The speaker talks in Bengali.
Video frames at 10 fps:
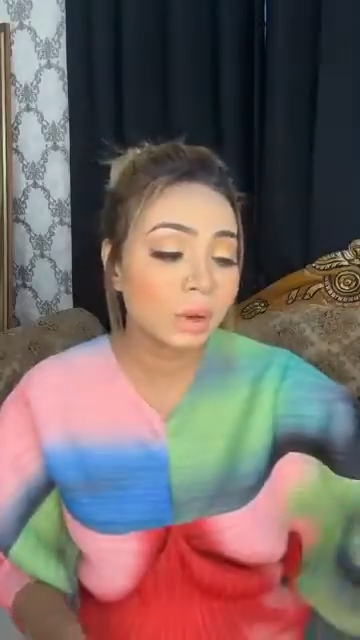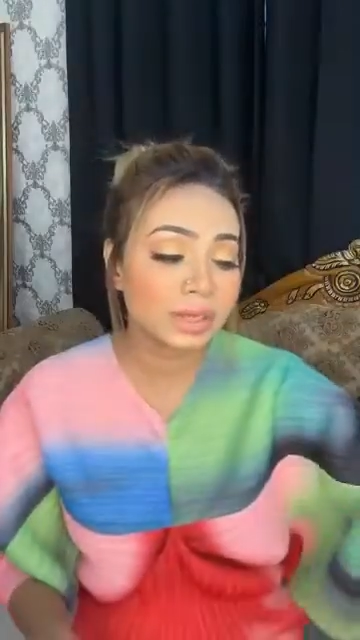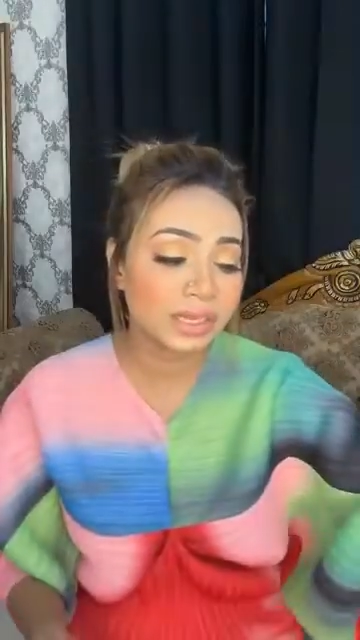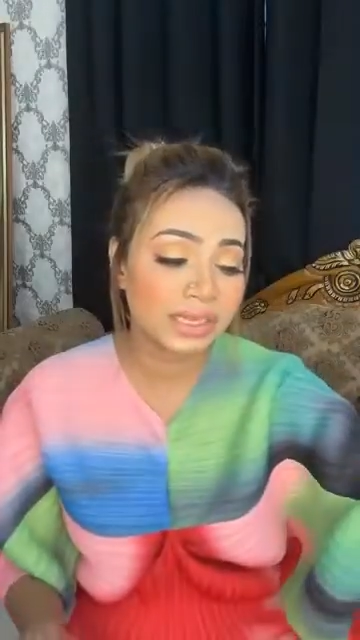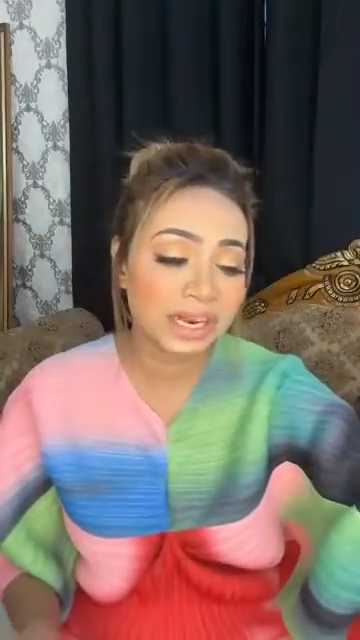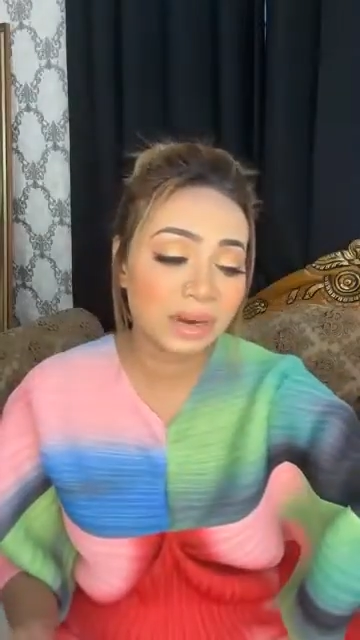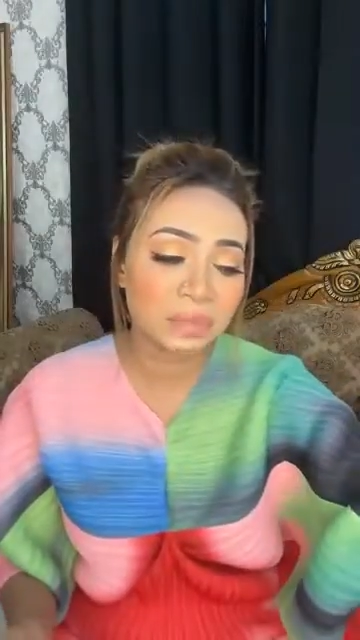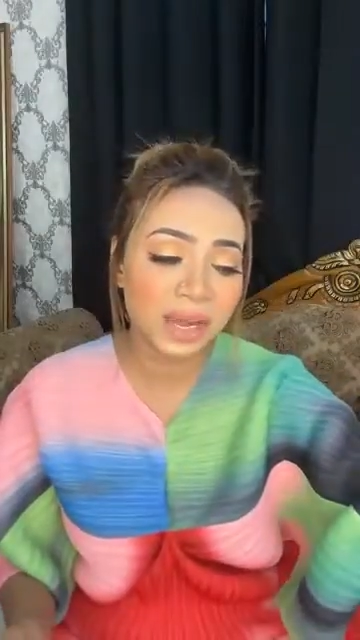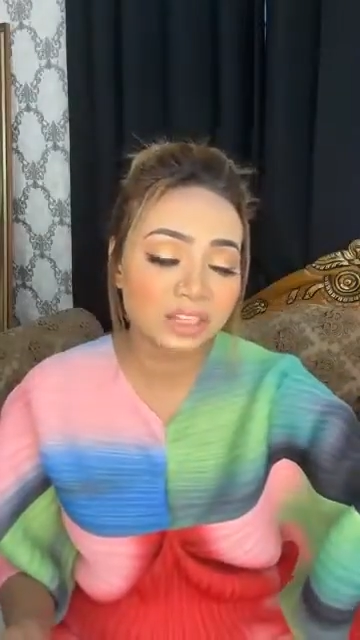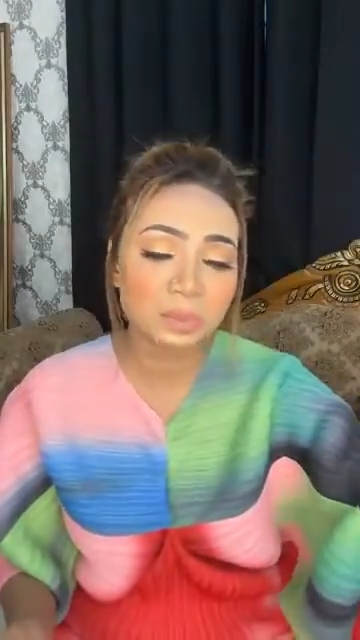ইনবক্সে যারা
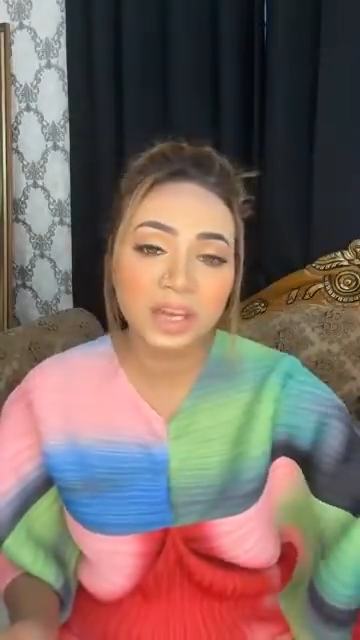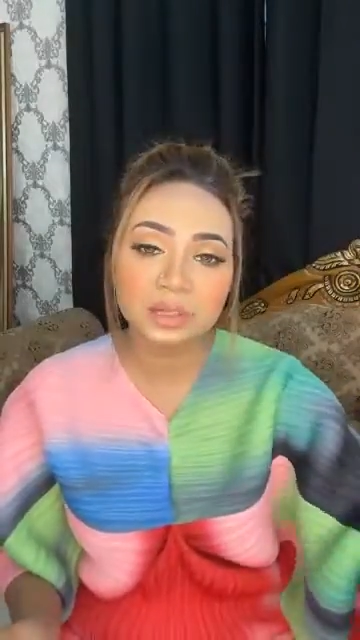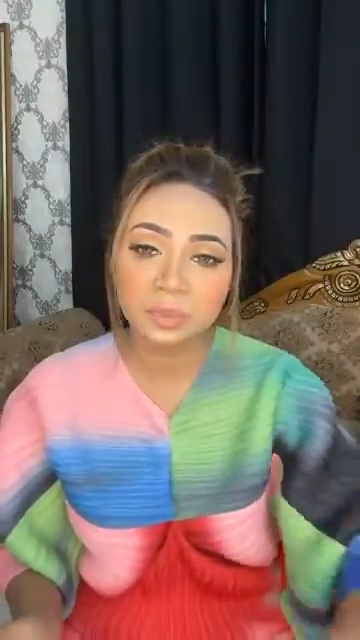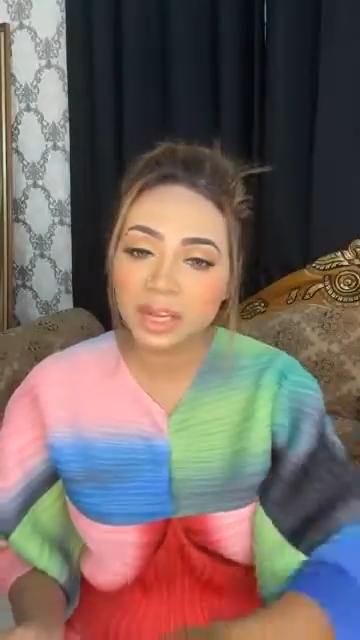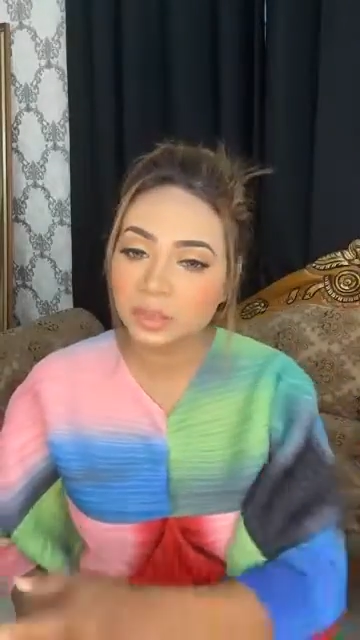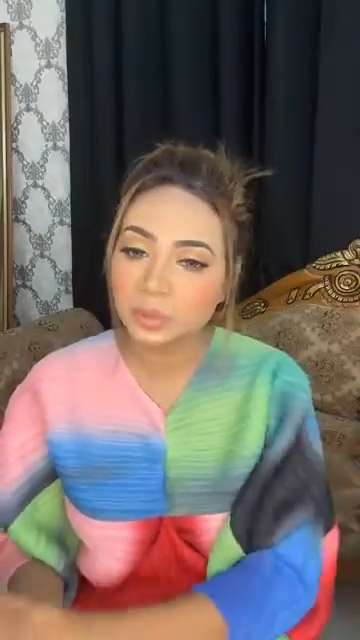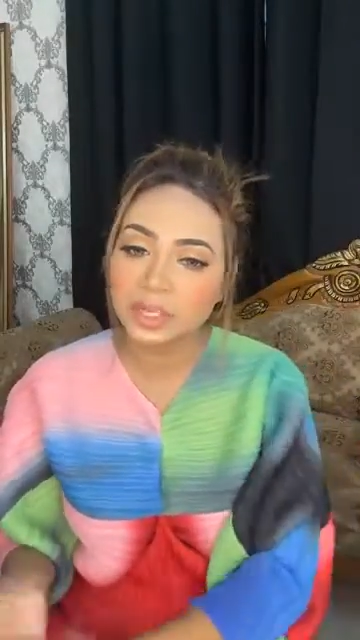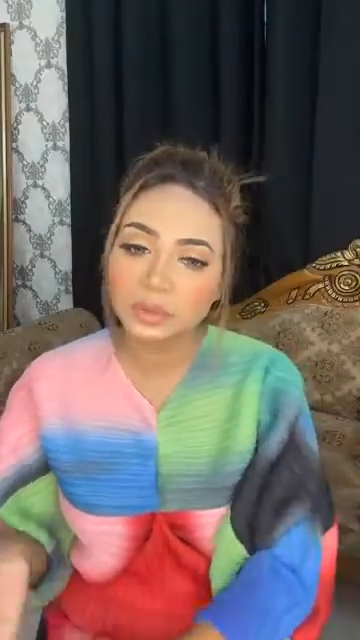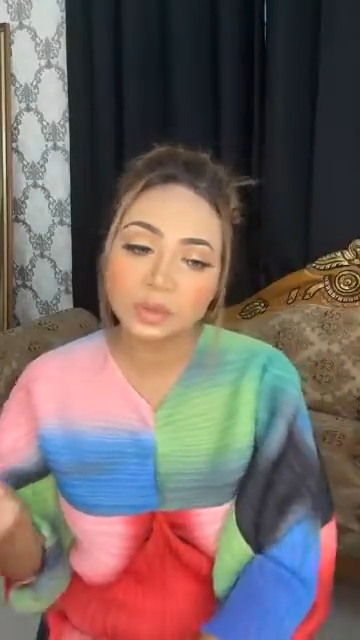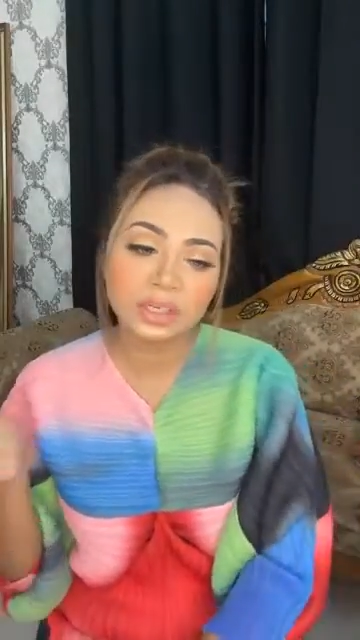প্রাইস প্রাইস প্রাইস
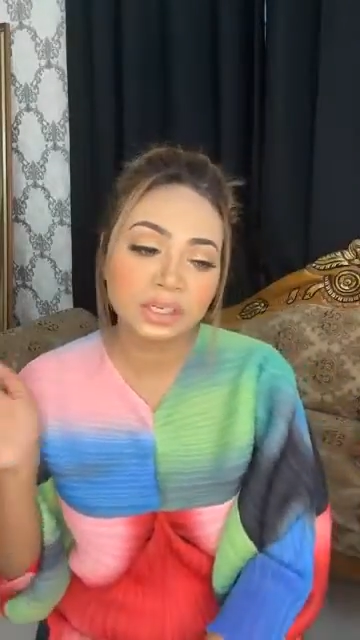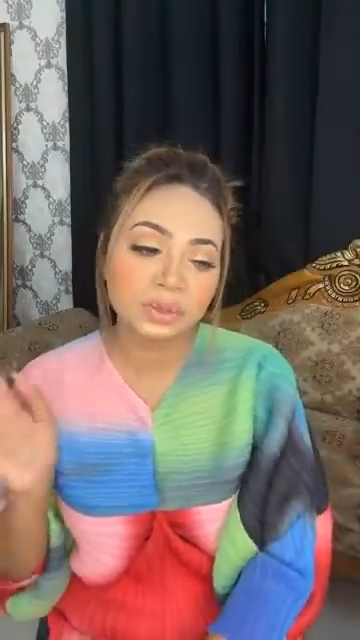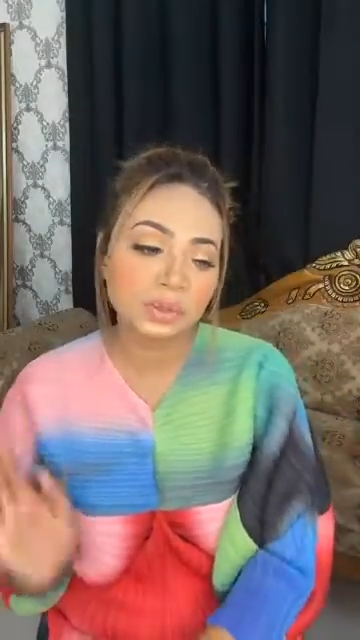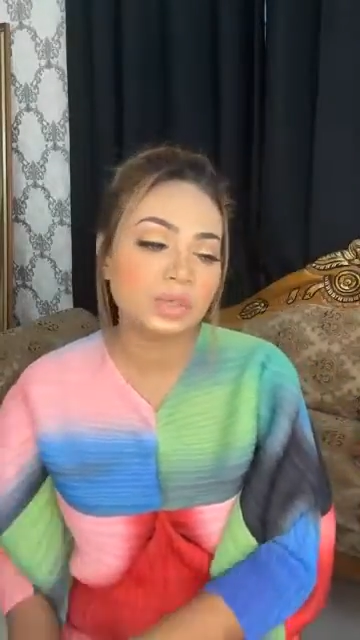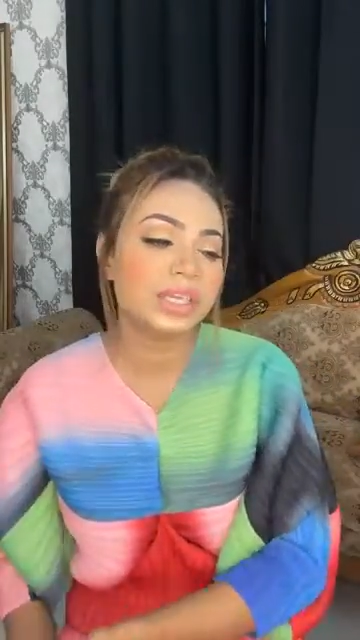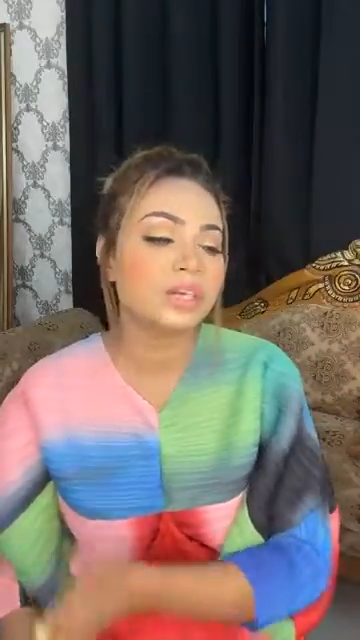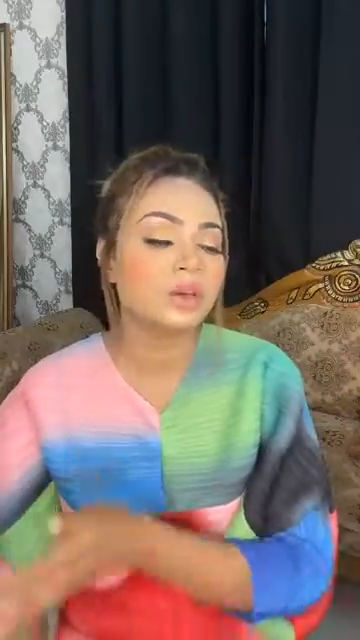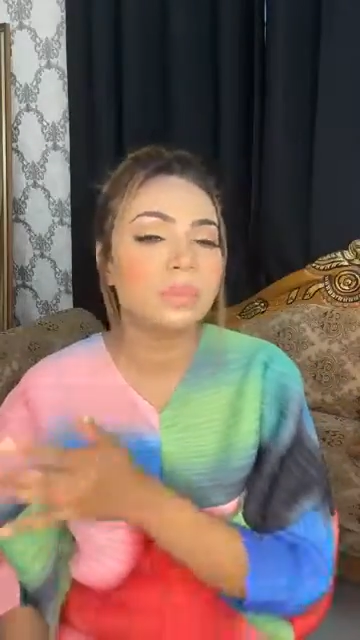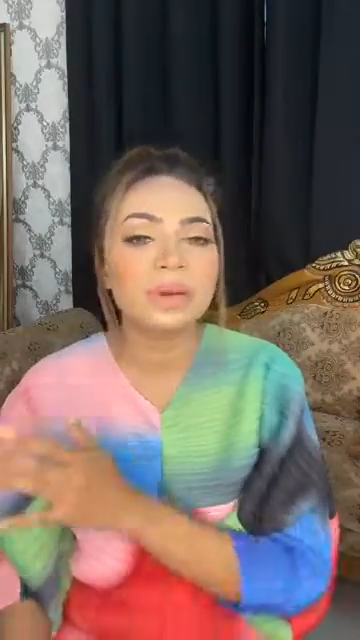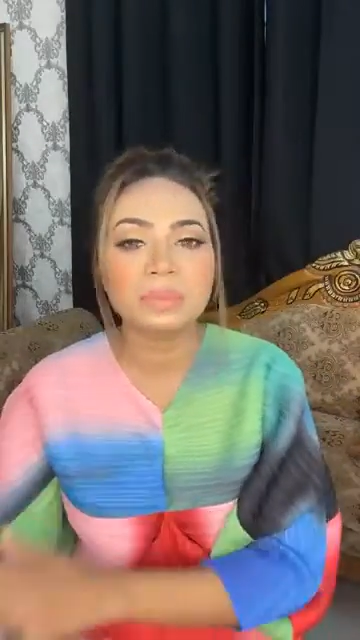প্রাইস করছেন শুধু সিন
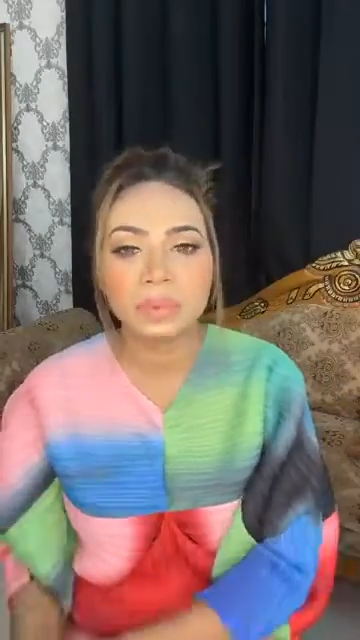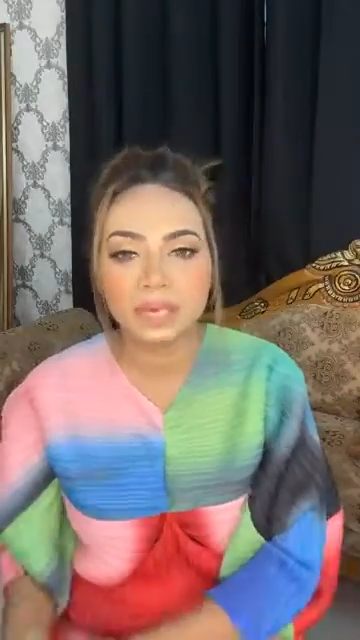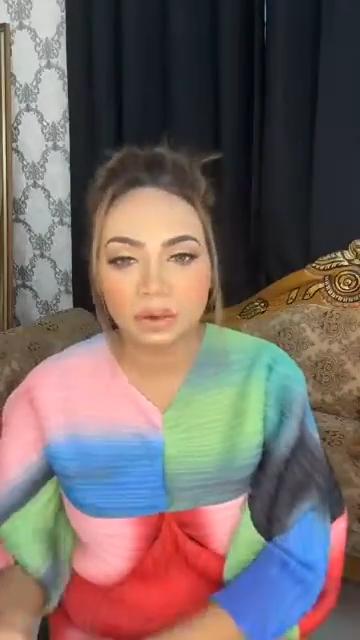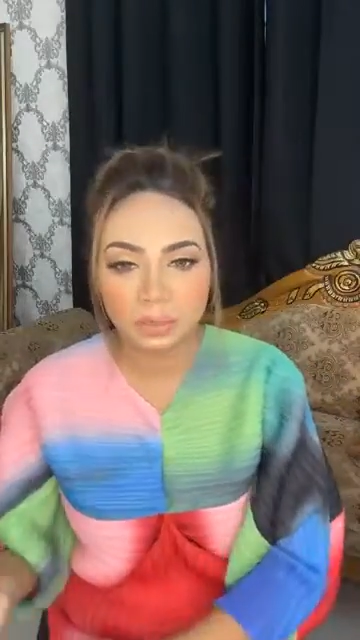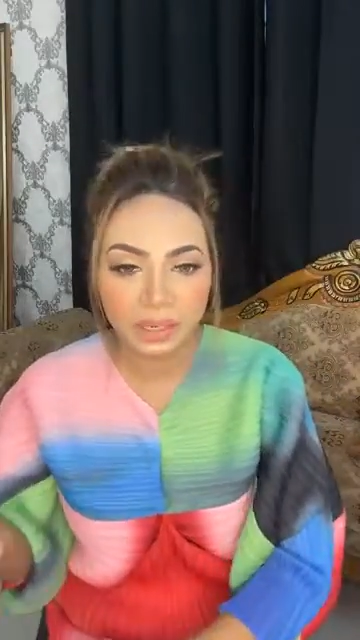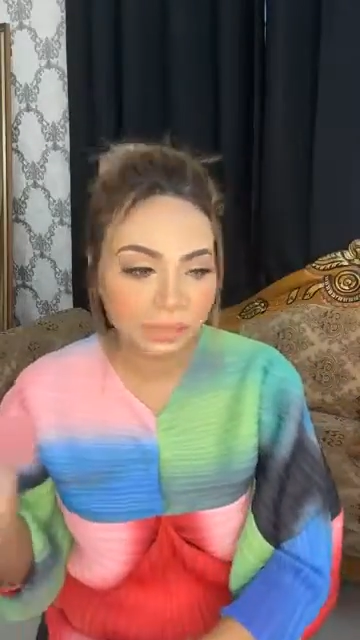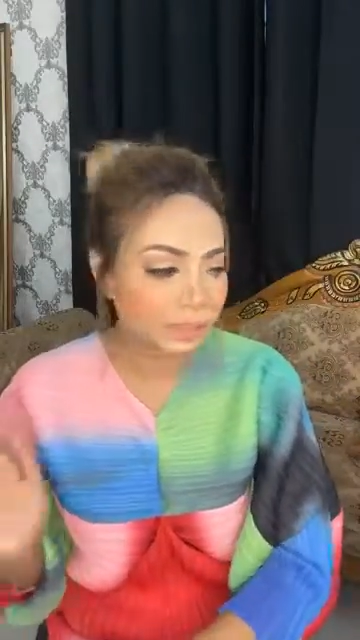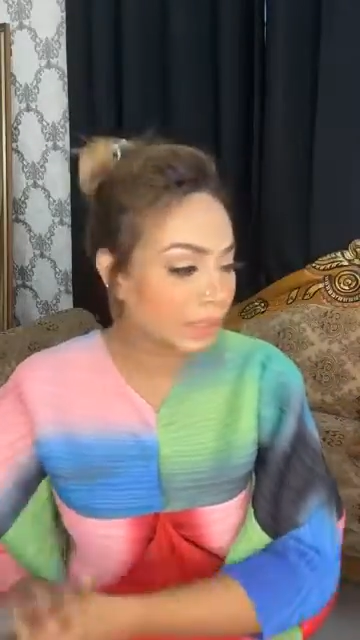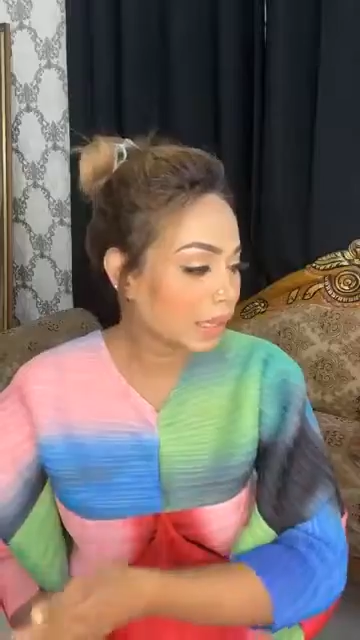হবে রিপ্লাই হবে না